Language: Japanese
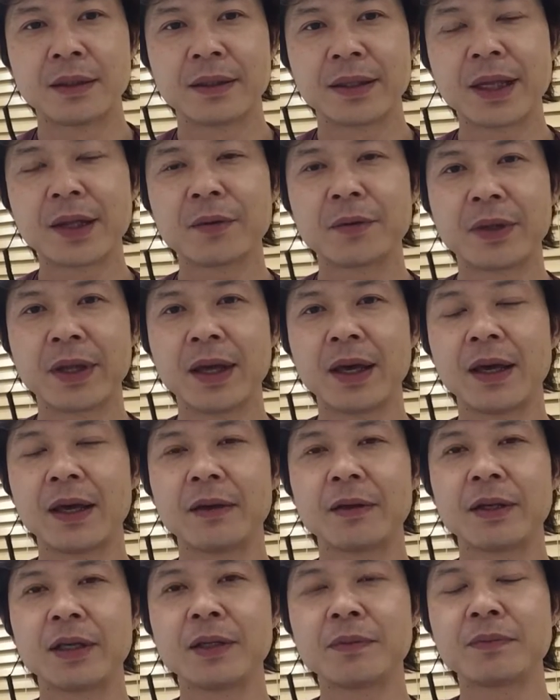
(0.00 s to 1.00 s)
なの
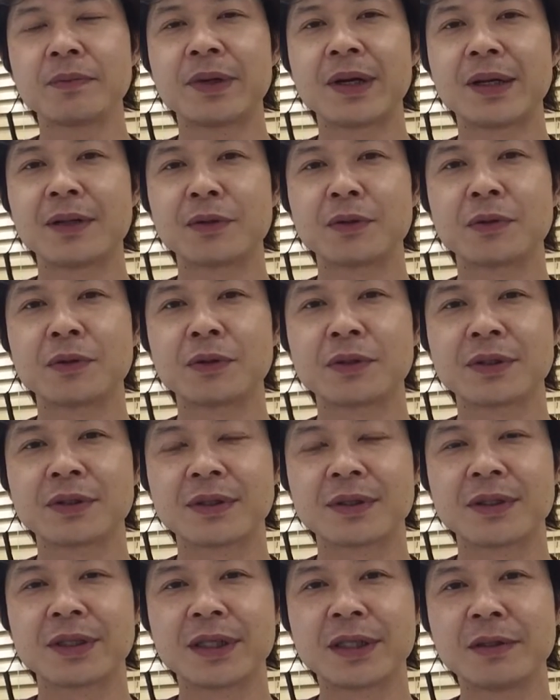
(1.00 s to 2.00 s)
でインプラント
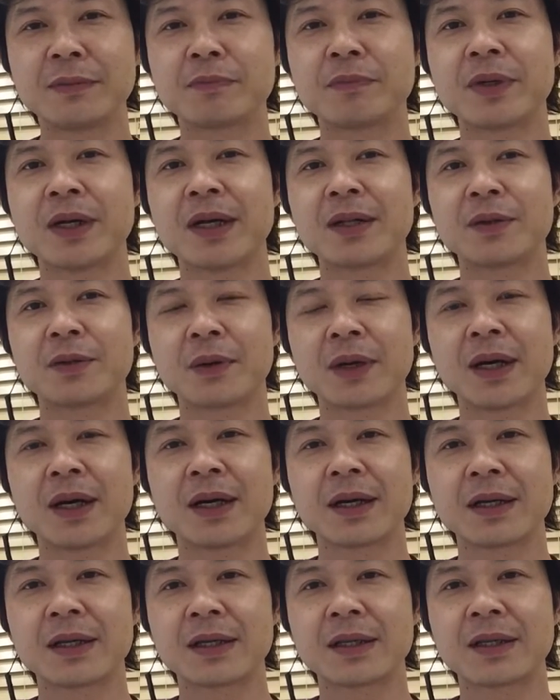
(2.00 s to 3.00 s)
インプラント
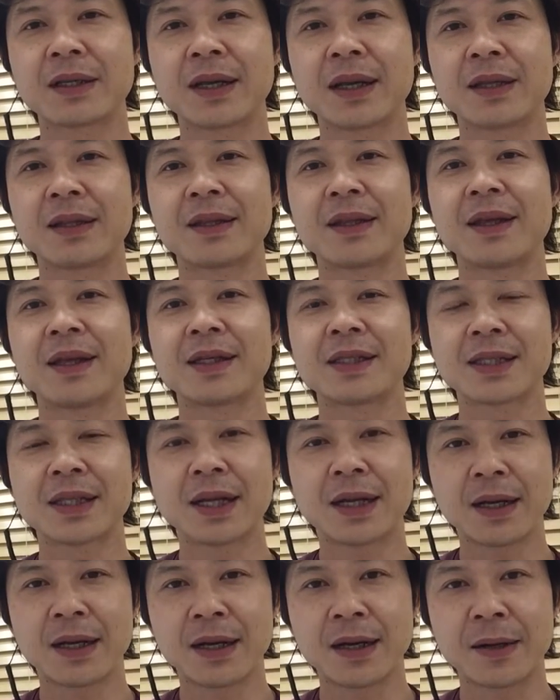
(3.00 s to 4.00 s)
が決定し
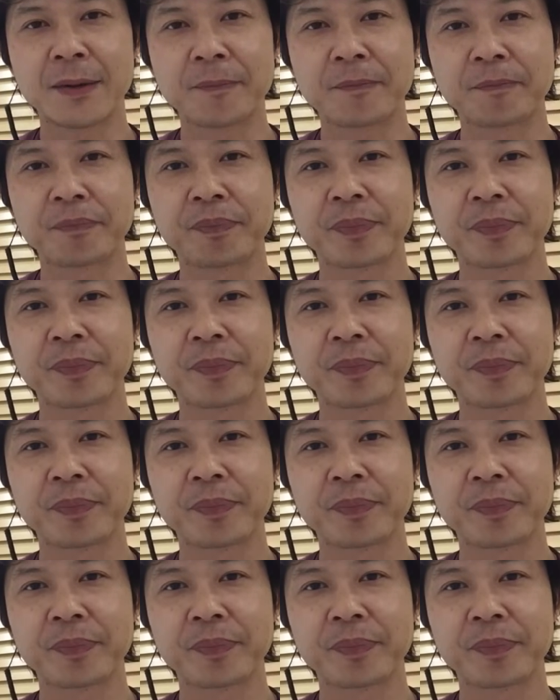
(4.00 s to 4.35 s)
たら